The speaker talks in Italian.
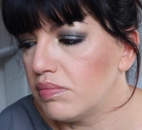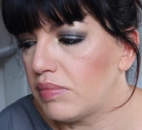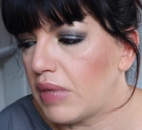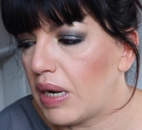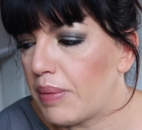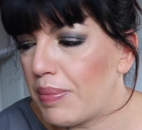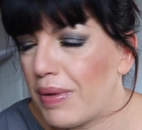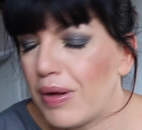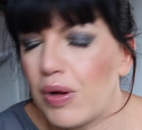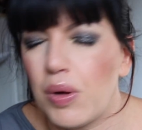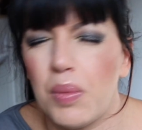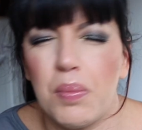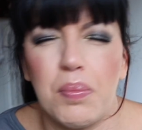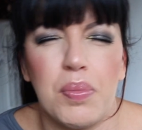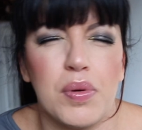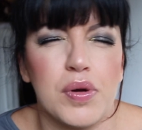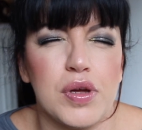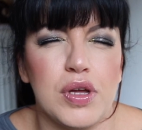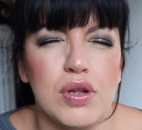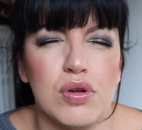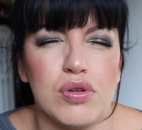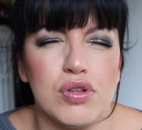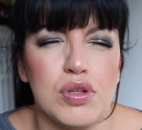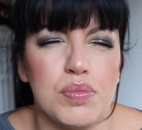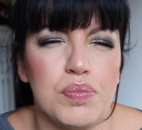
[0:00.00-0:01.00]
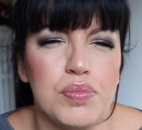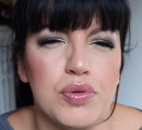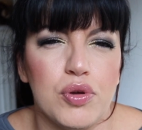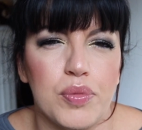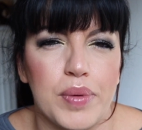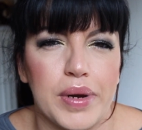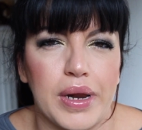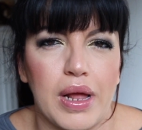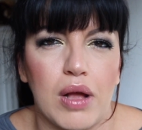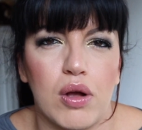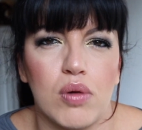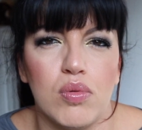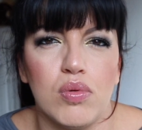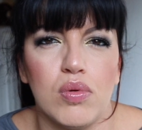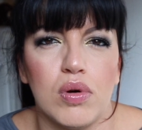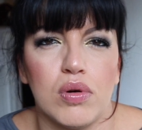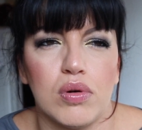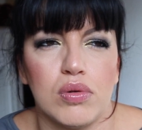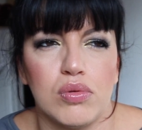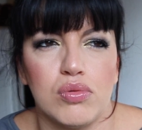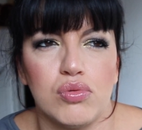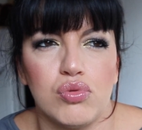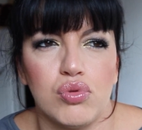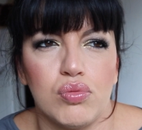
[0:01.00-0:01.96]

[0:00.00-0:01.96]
la pago un pochino di più perché comunque con un